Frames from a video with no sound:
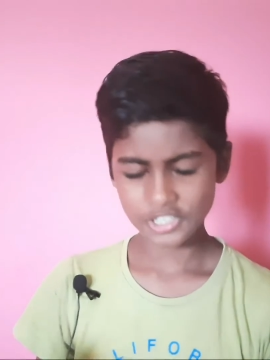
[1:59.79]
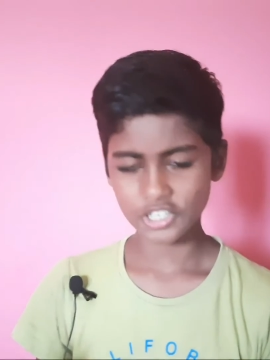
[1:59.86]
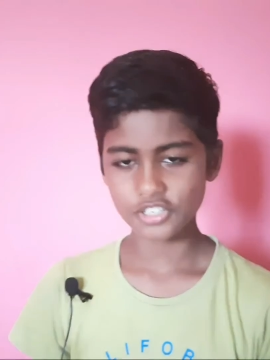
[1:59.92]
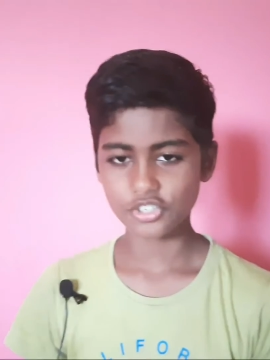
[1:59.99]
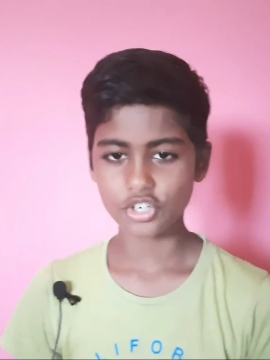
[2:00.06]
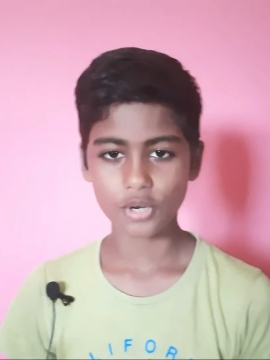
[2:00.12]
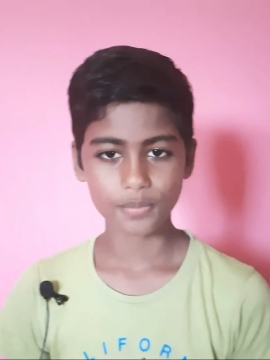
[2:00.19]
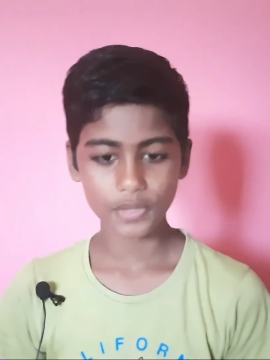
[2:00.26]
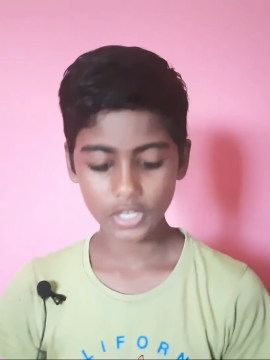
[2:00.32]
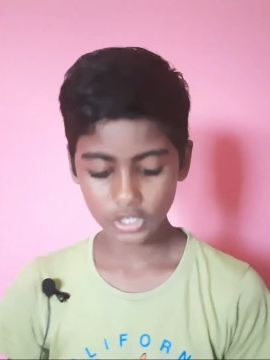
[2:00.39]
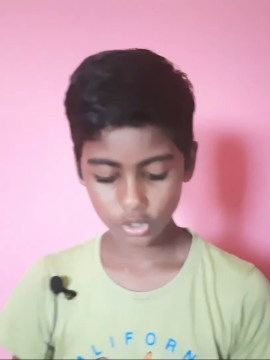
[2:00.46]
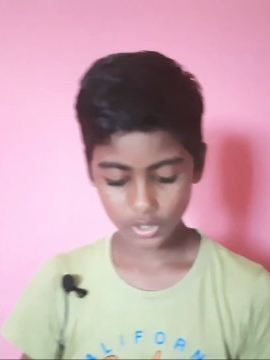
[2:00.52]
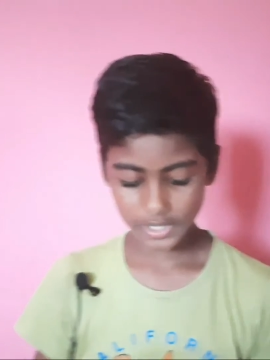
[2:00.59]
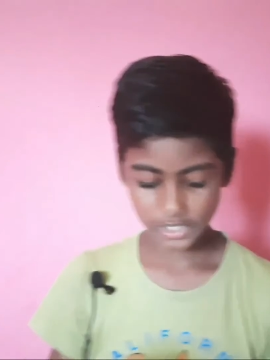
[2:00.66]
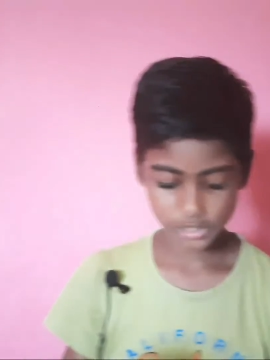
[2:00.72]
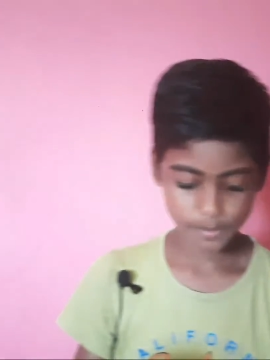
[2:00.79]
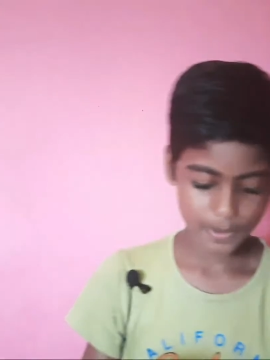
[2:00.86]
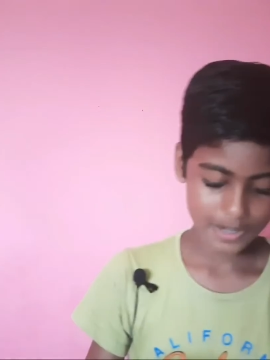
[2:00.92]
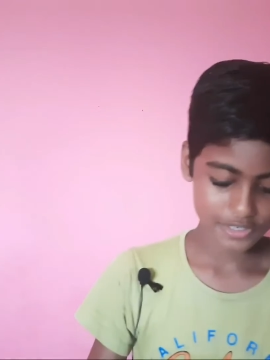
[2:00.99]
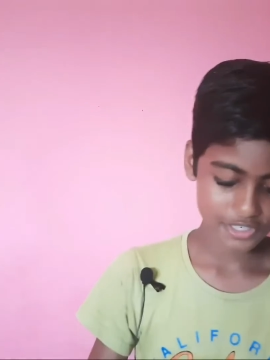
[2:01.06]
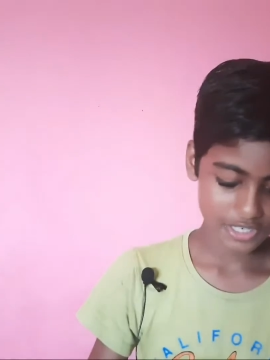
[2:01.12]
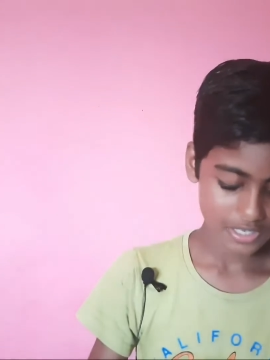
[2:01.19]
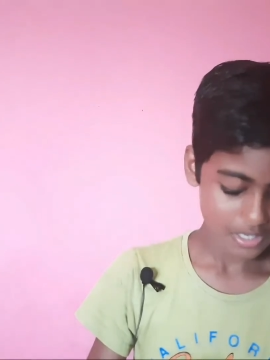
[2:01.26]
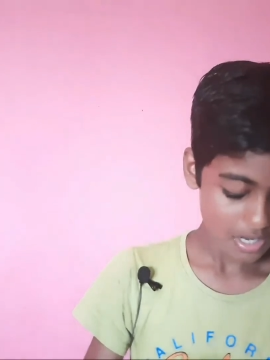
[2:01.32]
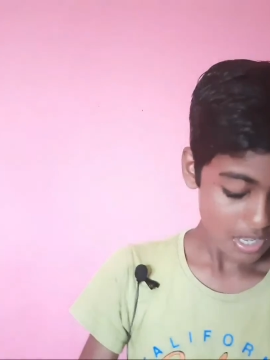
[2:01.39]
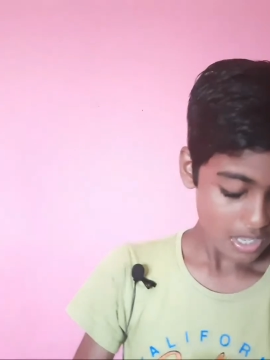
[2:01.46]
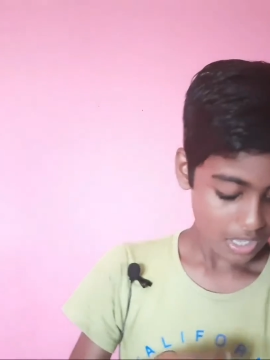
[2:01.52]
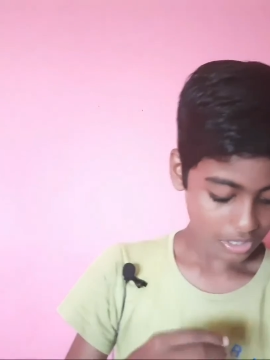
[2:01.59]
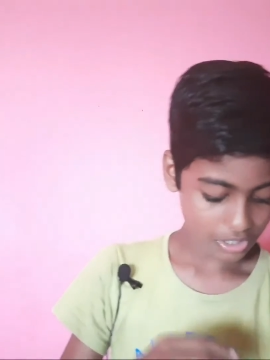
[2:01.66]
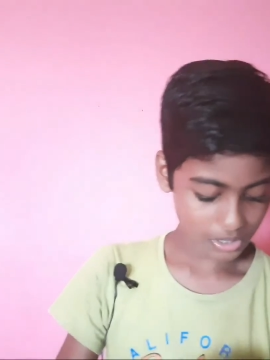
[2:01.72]
சிண்ட்ரோம் தான் இதோட எக்ஸ்பென்ஷன்
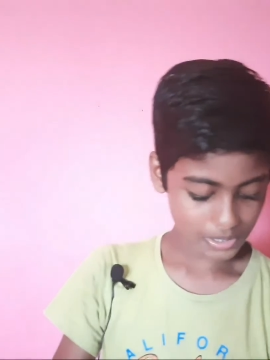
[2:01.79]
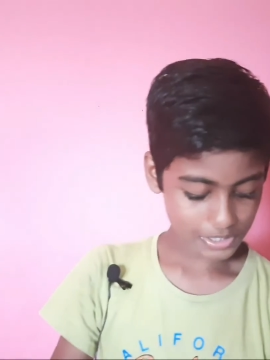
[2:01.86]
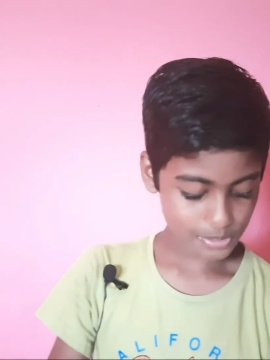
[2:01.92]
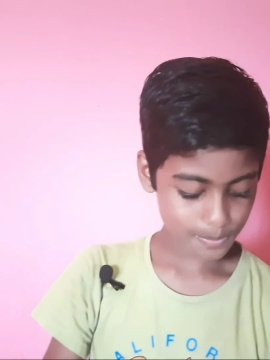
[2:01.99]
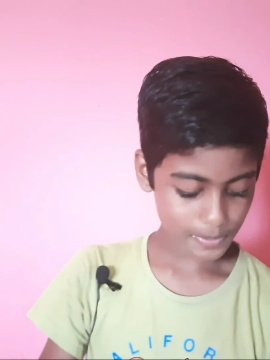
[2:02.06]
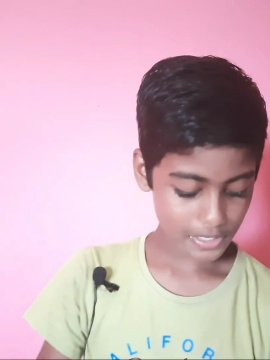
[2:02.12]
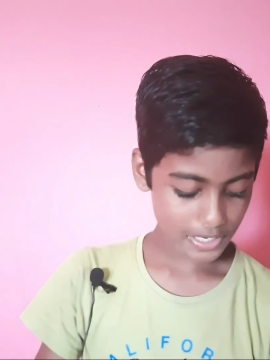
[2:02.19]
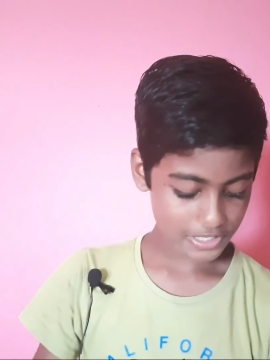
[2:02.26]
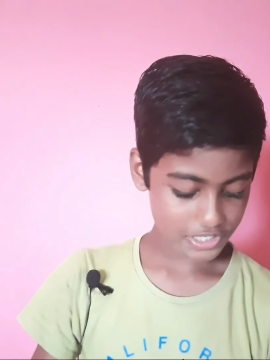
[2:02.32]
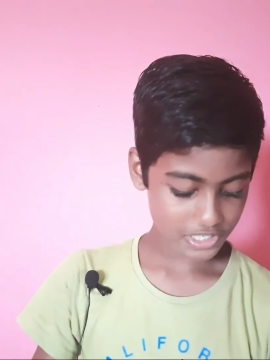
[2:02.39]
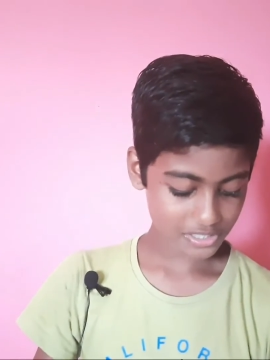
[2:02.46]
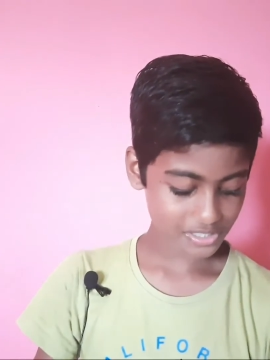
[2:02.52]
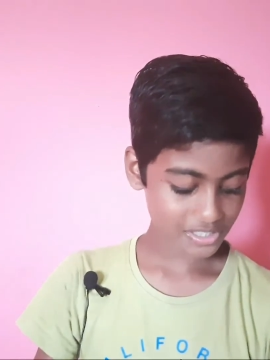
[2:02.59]
ரெஸ்பிரேட்ரி